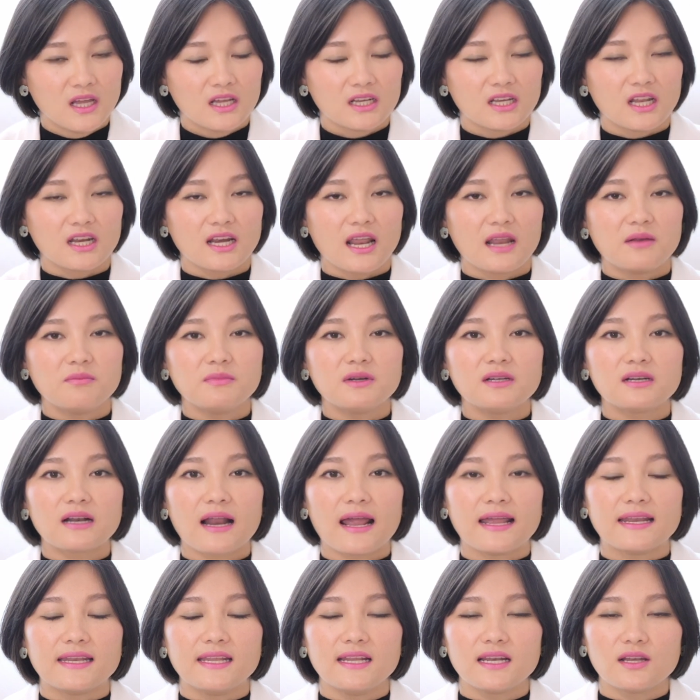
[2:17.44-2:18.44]
ดังนั้นเมื่อไห
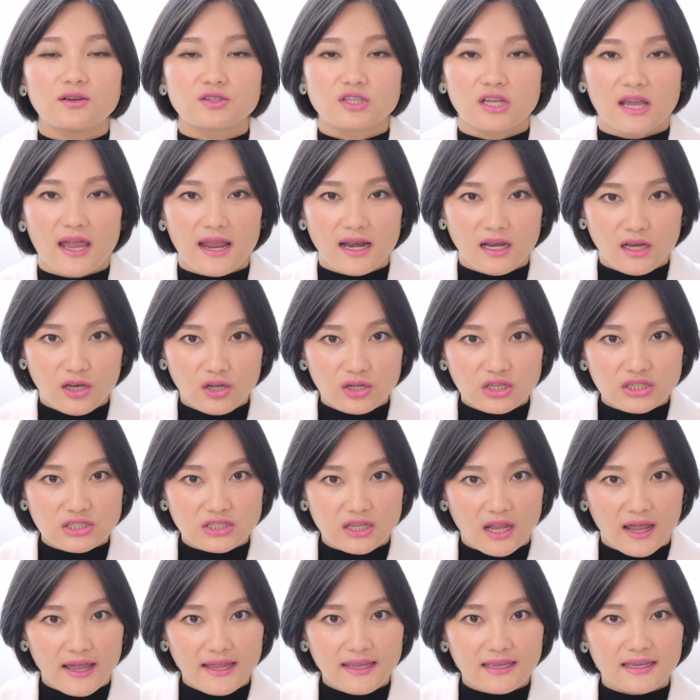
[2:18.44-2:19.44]
ร่ที่เราใช้ looks
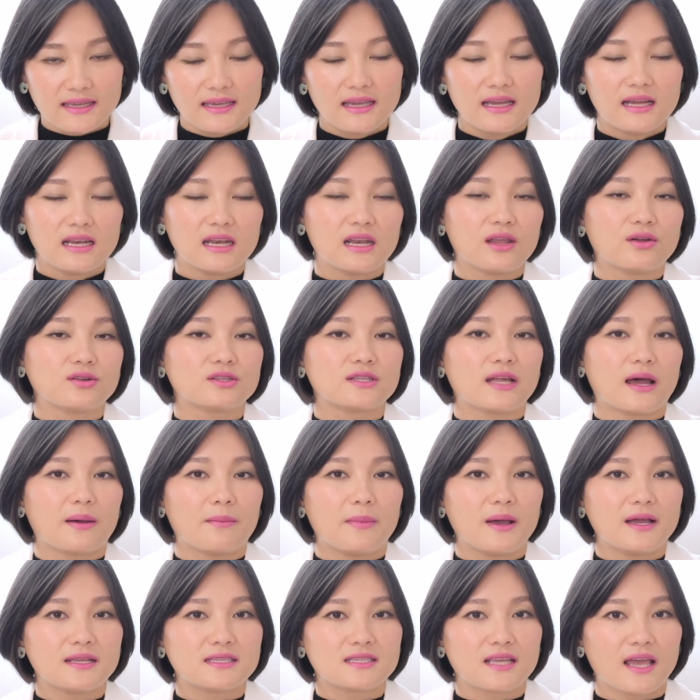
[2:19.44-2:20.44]
like เราสา
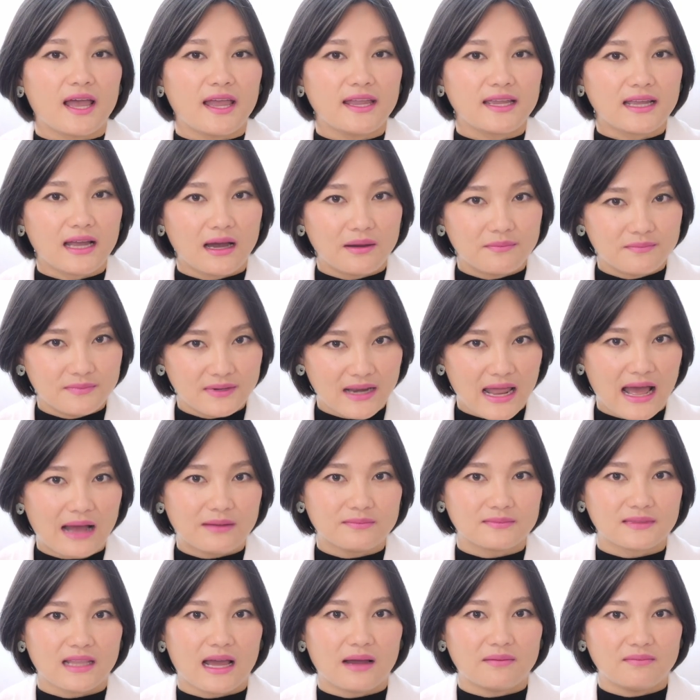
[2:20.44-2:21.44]
มารถใช้คำนาม
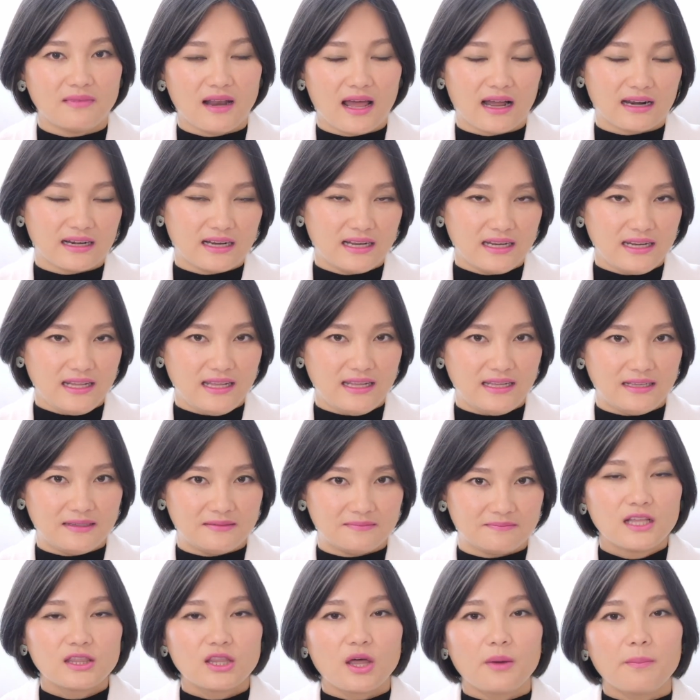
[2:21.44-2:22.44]
ตามหลังนั่นเอง
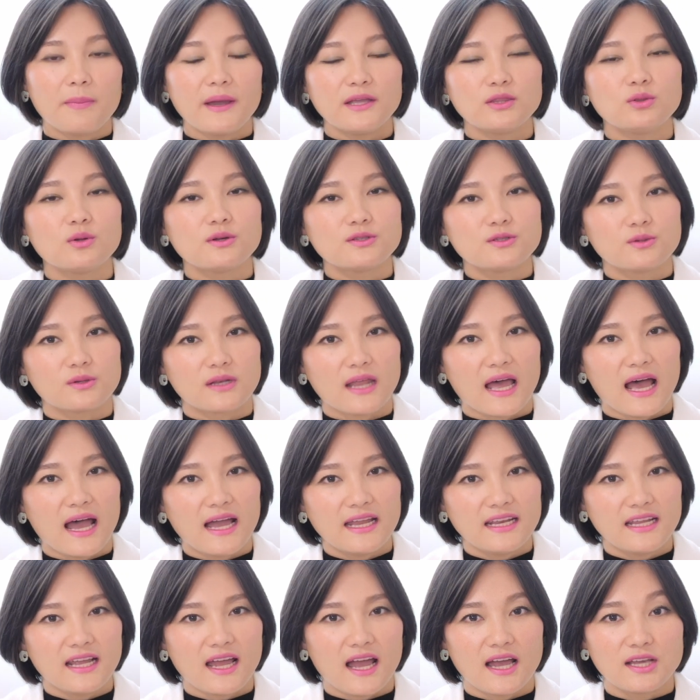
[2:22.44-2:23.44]
ต่อไปตัวสุดท้าย
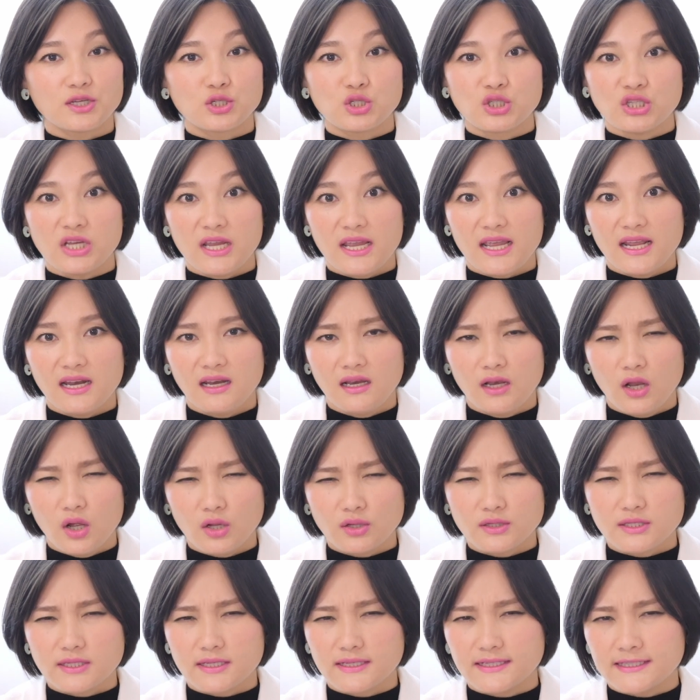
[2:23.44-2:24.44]
นะคะ she
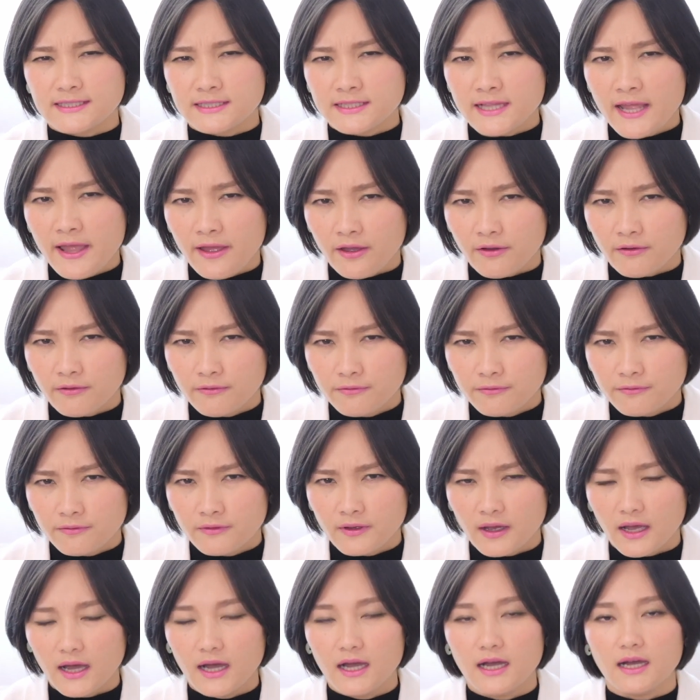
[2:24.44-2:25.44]
looks as if
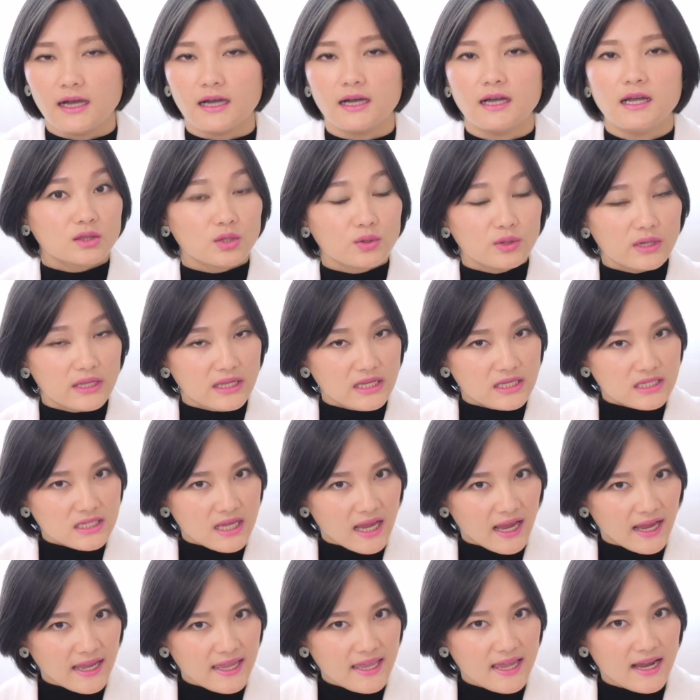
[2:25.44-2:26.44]
เออ ตัวนี้
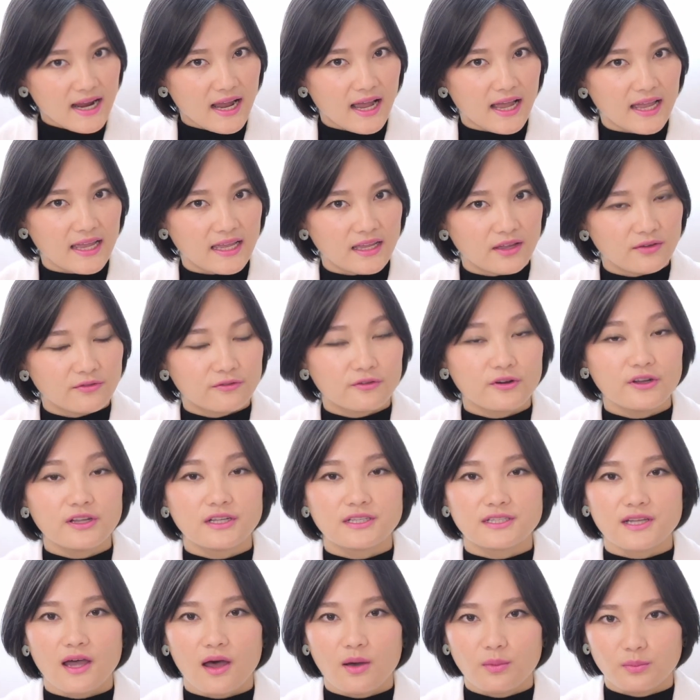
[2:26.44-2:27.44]
ใช้ยังไง for
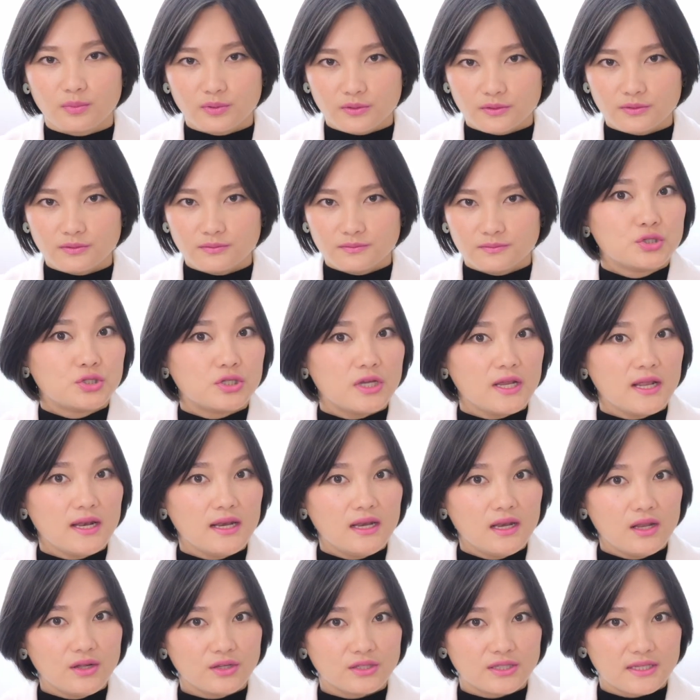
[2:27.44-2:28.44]
example she
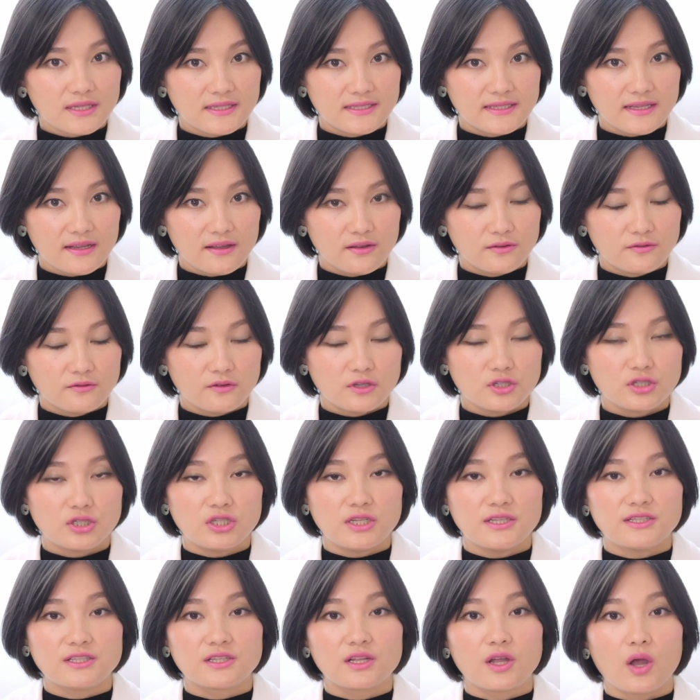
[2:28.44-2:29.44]
looks as if
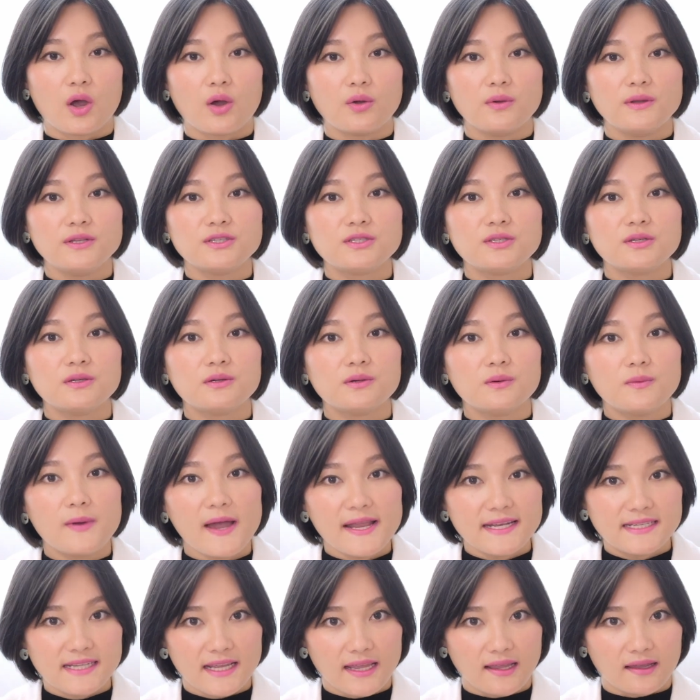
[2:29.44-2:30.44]
she's going to a
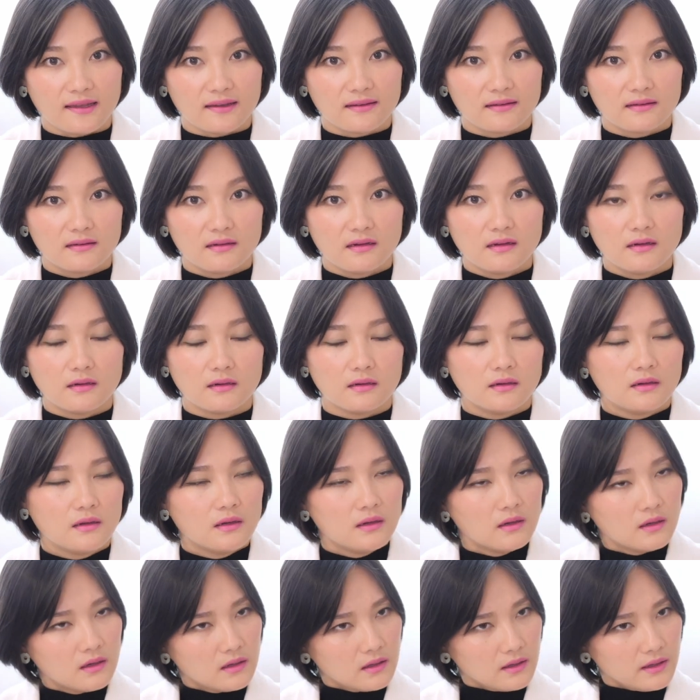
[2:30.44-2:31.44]
wedding เออ
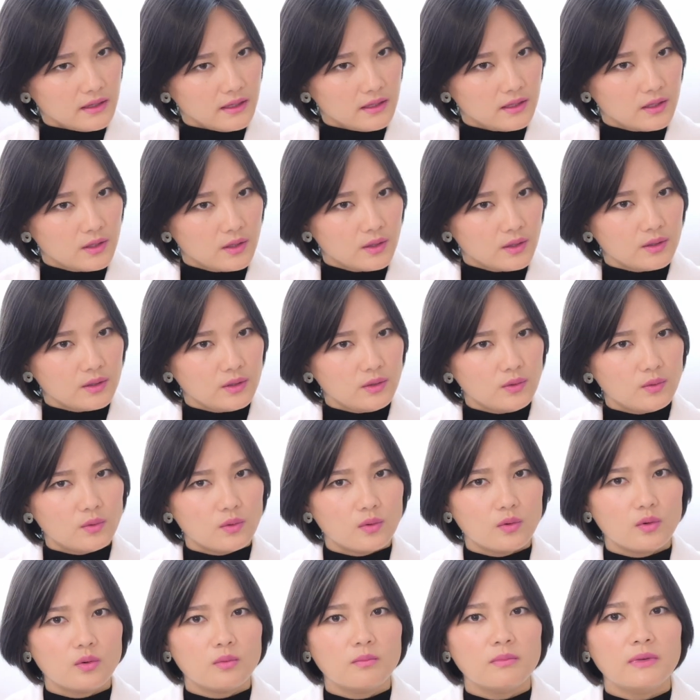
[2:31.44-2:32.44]
เฮ้ยดู
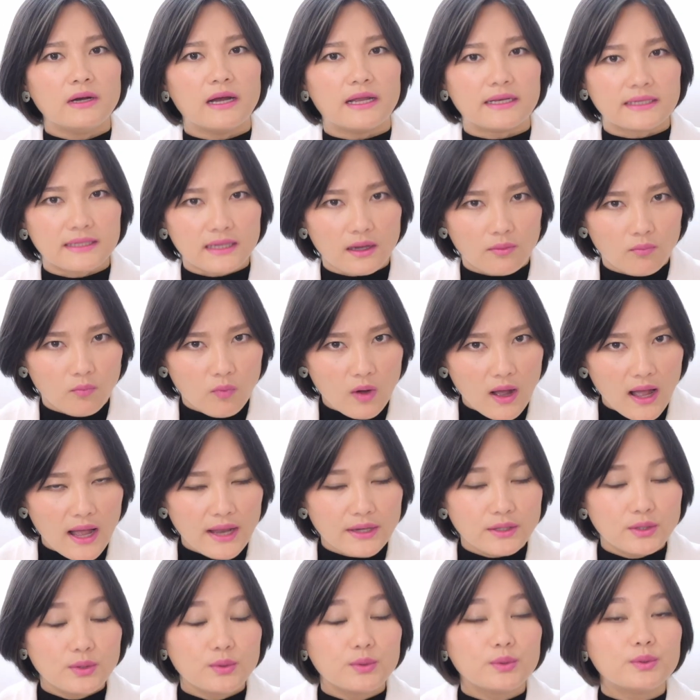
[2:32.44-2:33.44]
เหมือนกับว่า
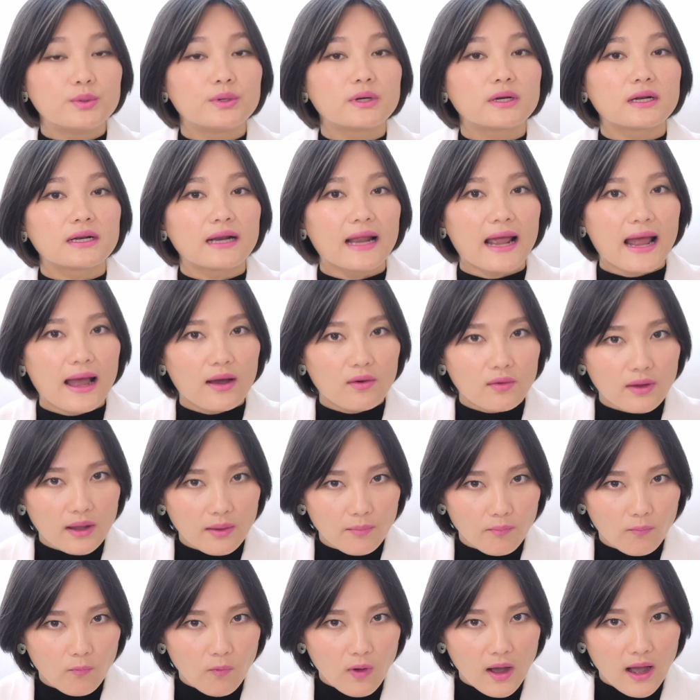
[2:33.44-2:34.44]
ดูราว
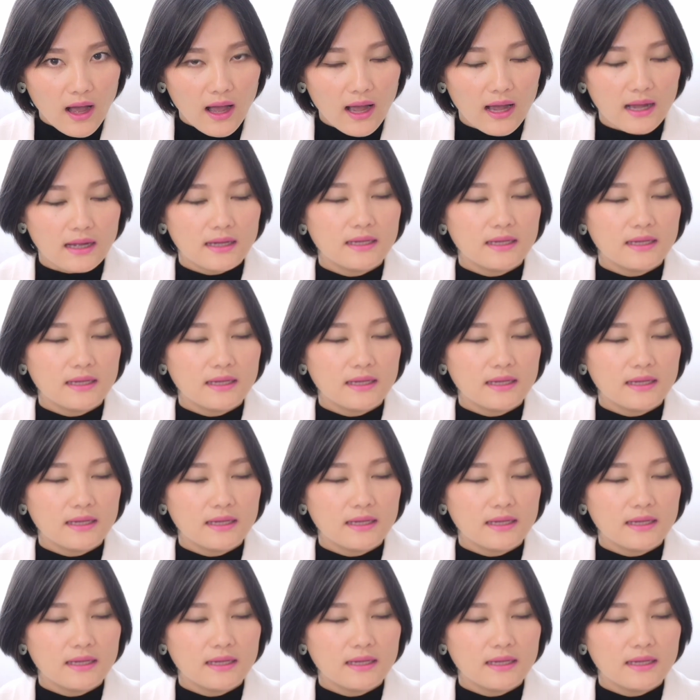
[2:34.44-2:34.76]
กับว่า